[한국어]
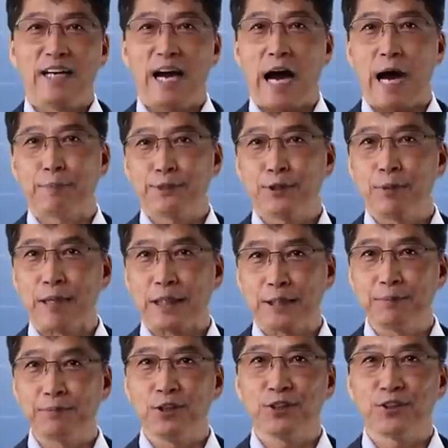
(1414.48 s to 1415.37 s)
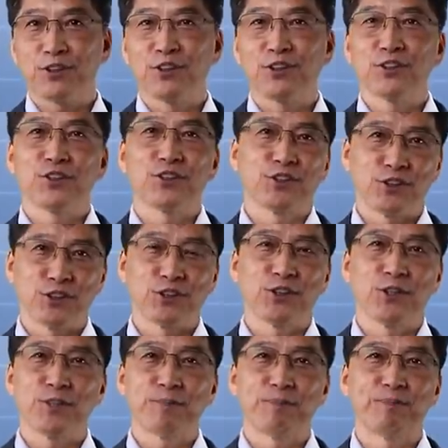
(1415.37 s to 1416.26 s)
앞서 말씀드렸던
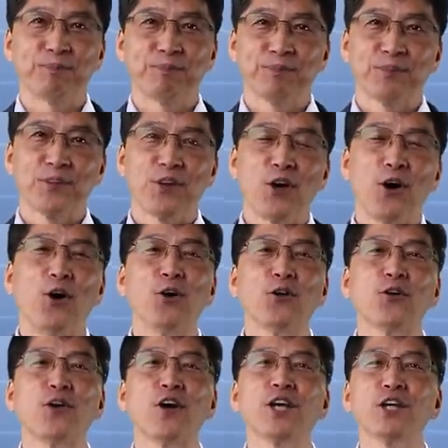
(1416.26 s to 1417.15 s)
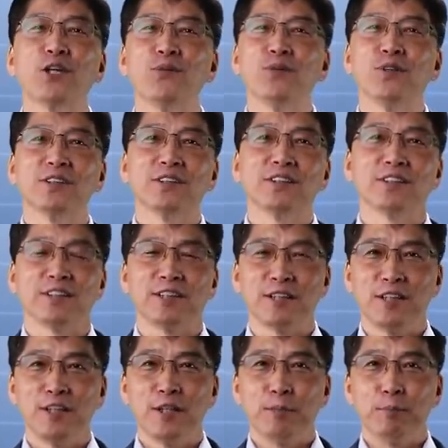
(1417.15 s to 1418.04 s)
것처럼 언어의 기원은
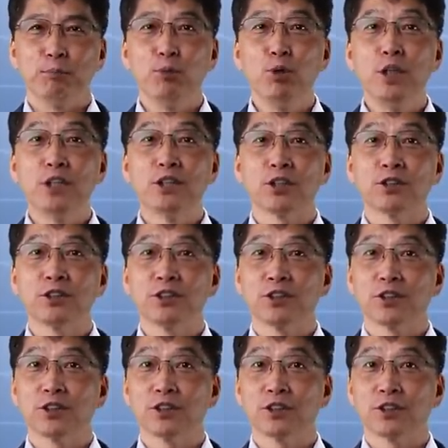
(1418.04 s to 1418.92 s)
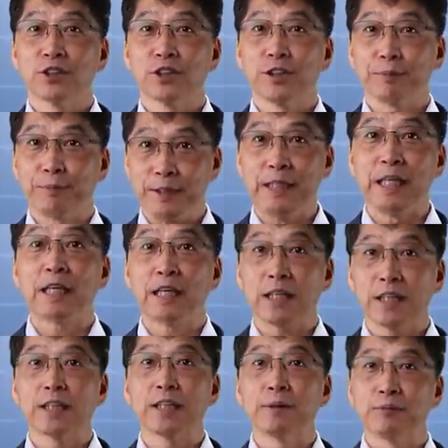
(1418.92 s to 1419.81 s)
물리적 흔적이
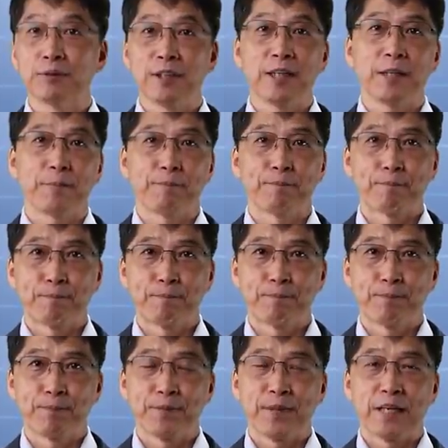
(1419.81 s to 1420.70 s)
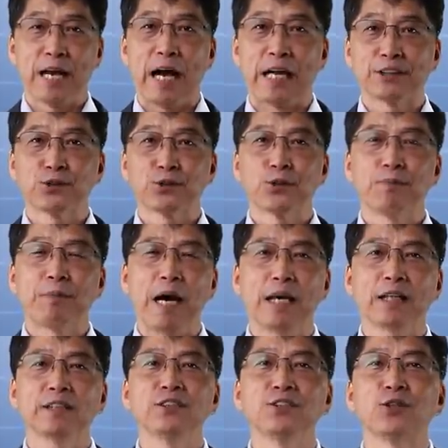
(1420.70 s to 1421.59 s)
빈약하기 때문에 아직도
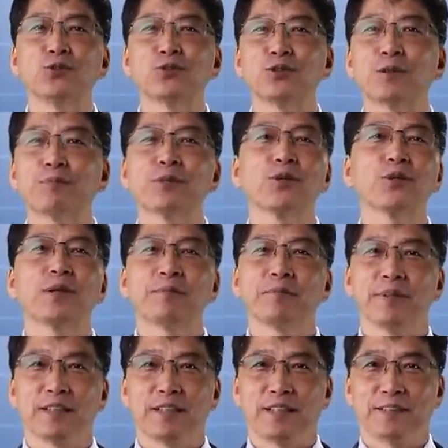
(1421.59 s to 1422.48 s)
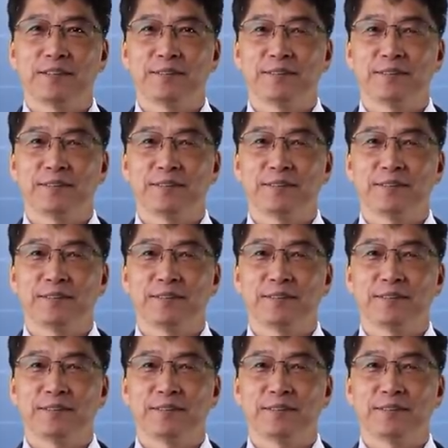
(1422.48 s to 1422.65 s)
많은 연구가 필요합니다.